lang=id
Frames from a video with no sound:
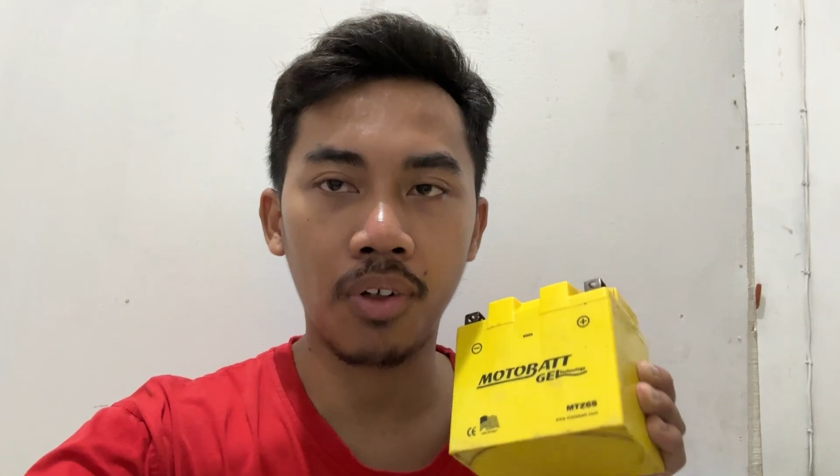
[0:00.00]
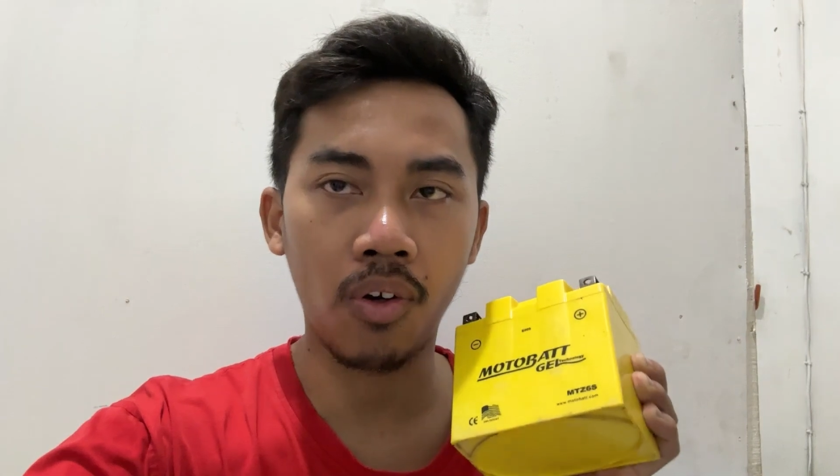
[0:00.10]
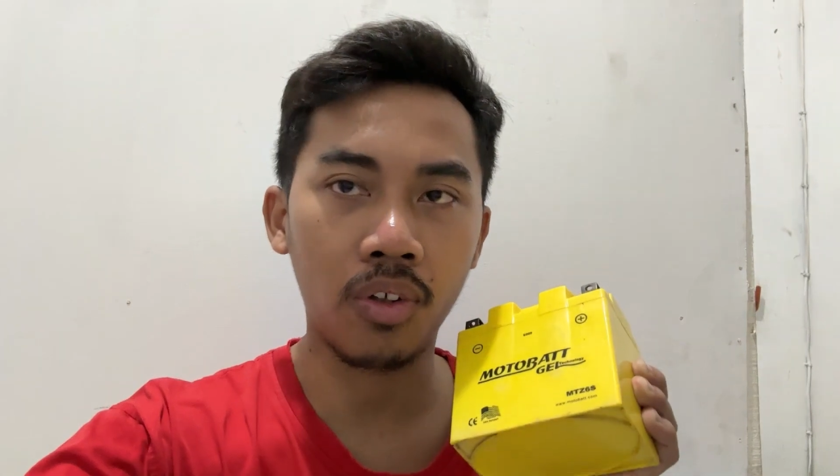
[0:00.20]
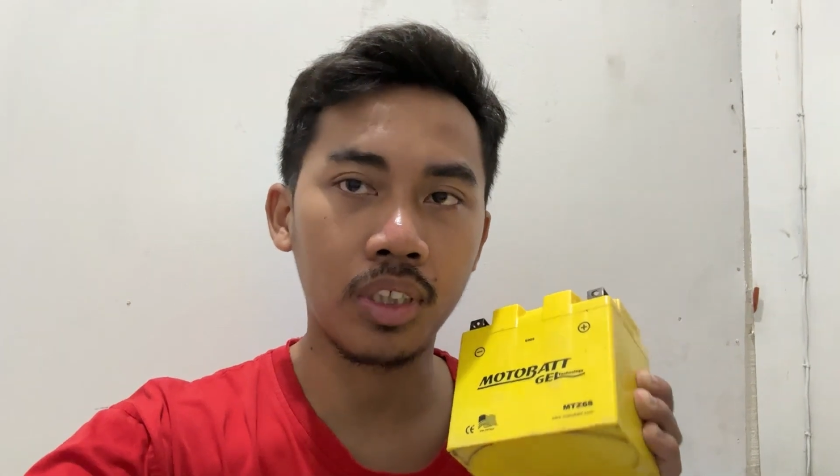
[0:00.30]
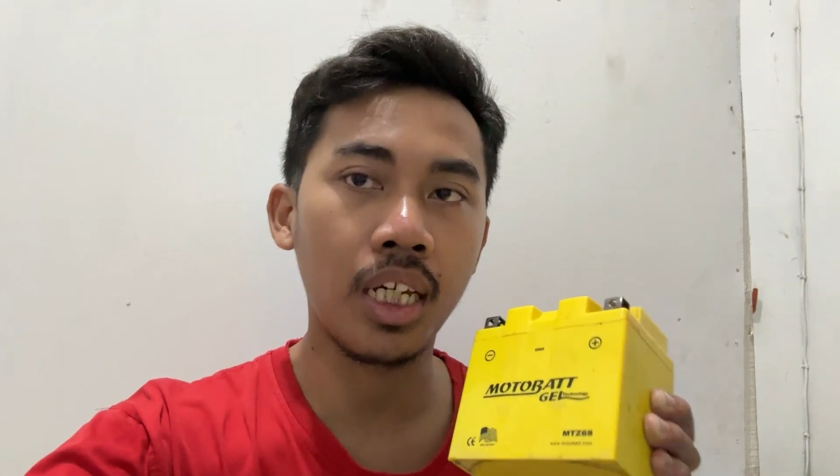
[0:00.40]

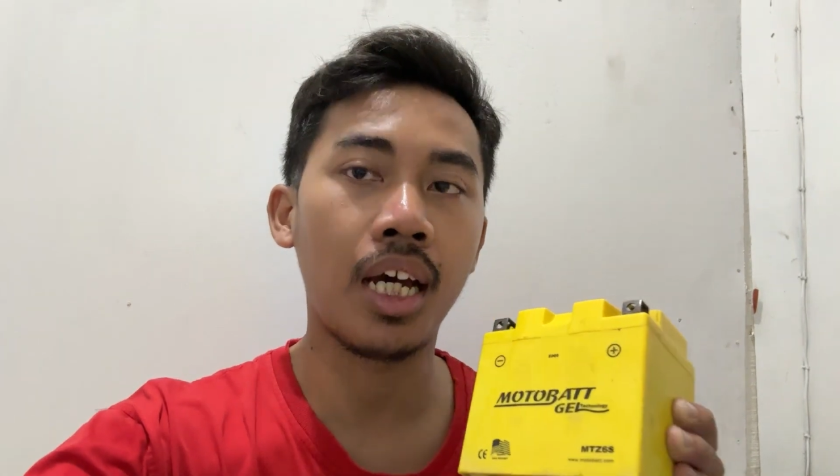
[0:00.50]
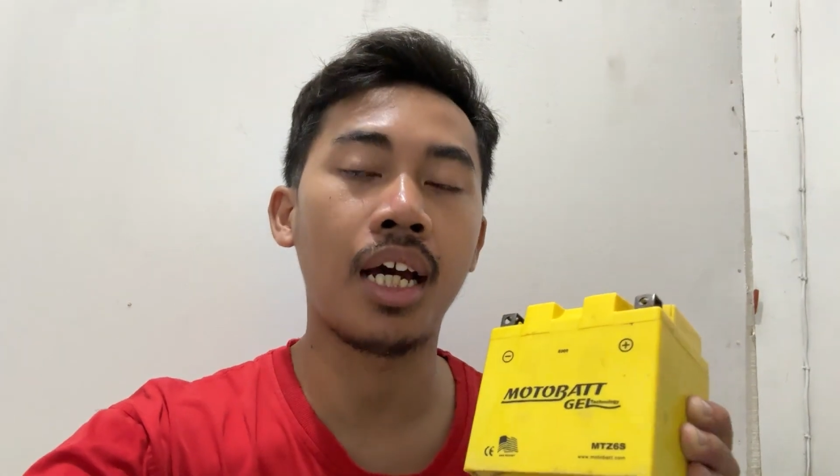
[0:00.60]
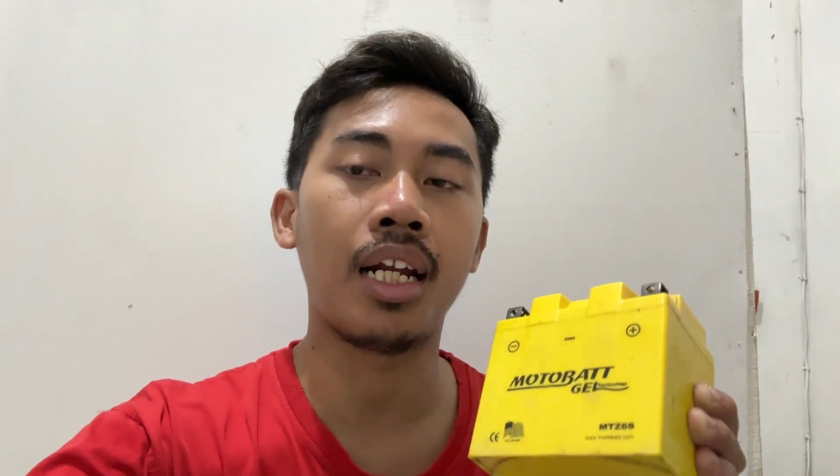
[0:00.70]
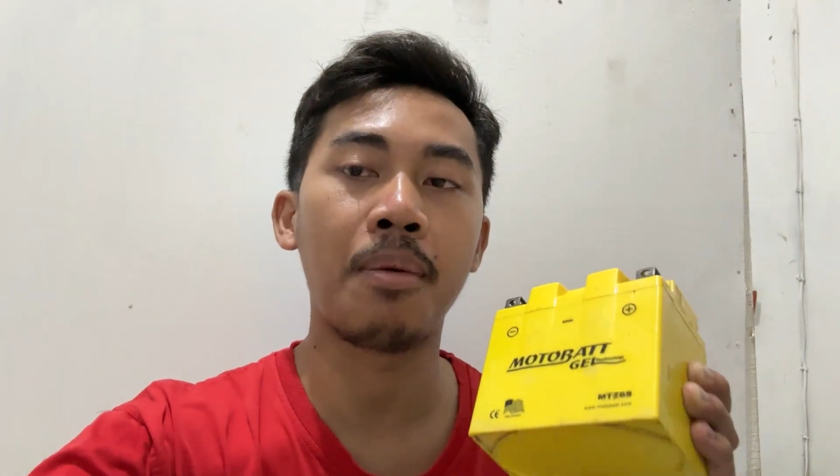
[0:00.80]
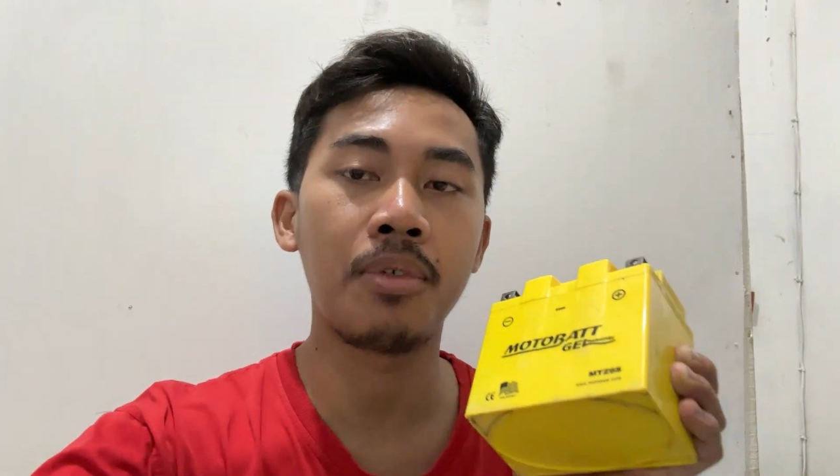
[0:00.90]

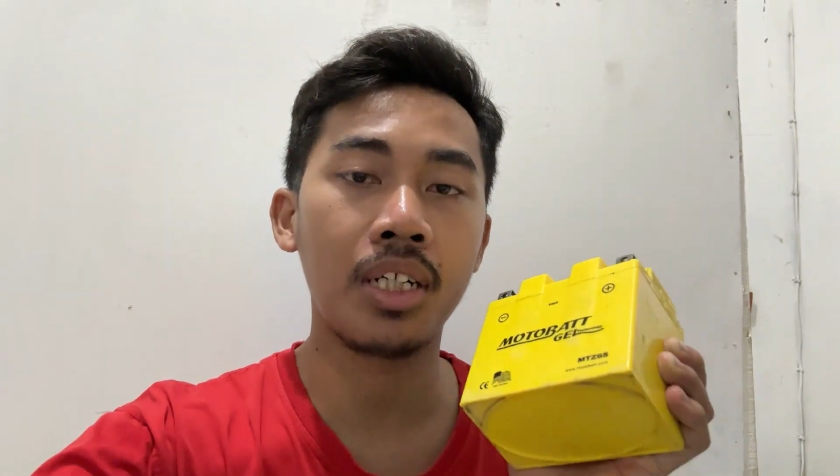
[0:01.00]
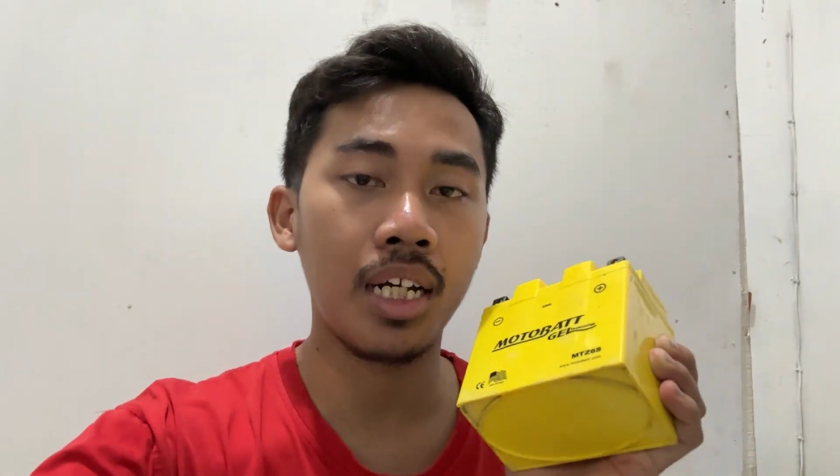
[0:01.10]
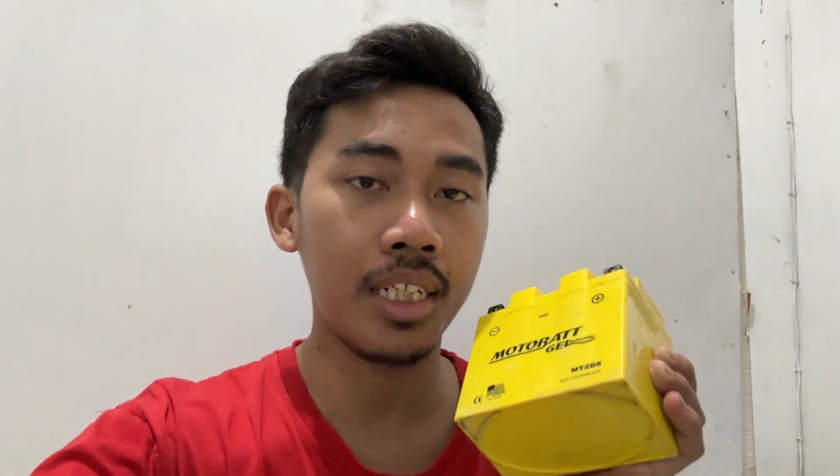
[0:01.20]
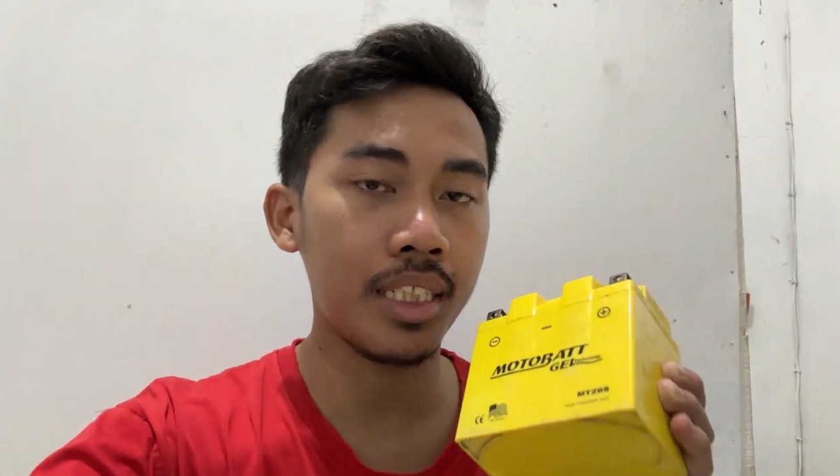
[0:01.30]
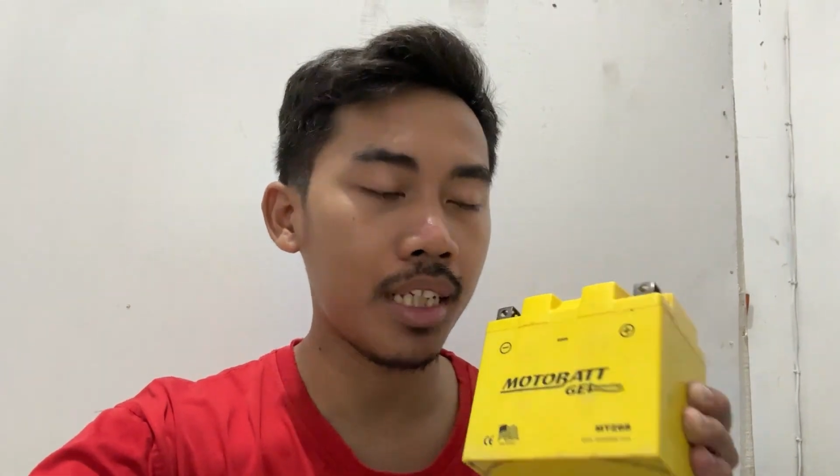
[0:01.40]
vlognya Namun
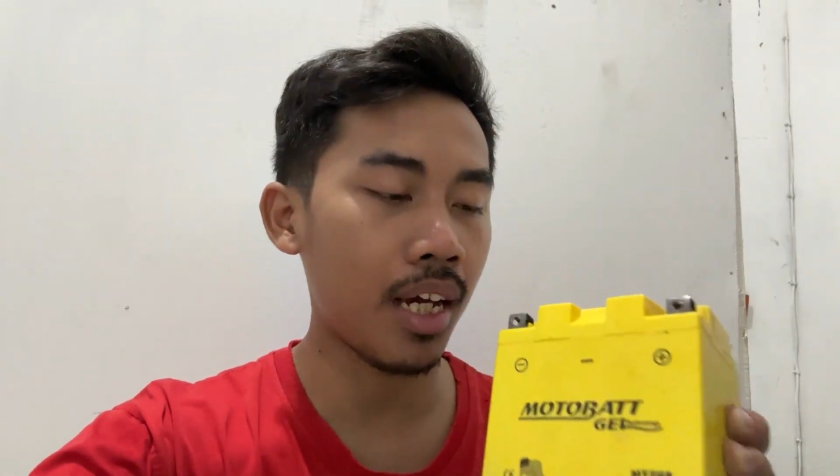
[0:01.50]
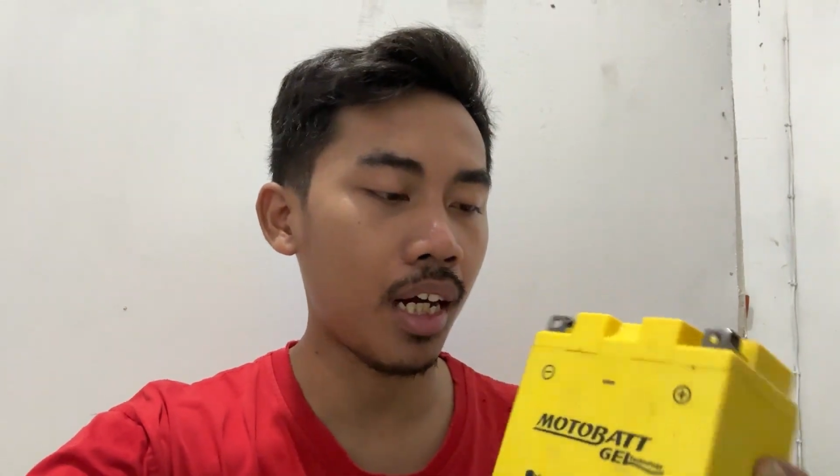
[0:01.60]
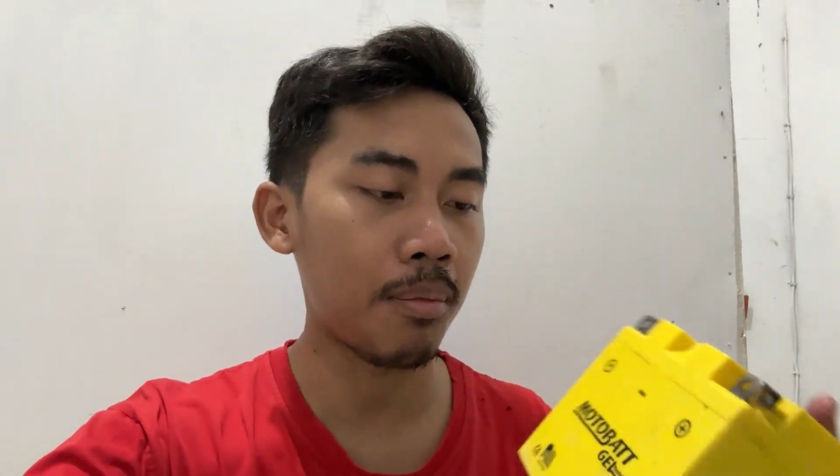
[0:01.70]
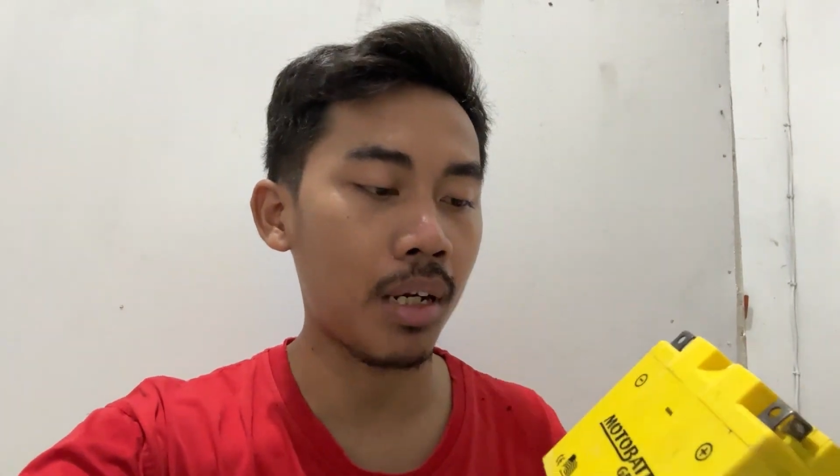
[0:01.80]
kali ini saya akan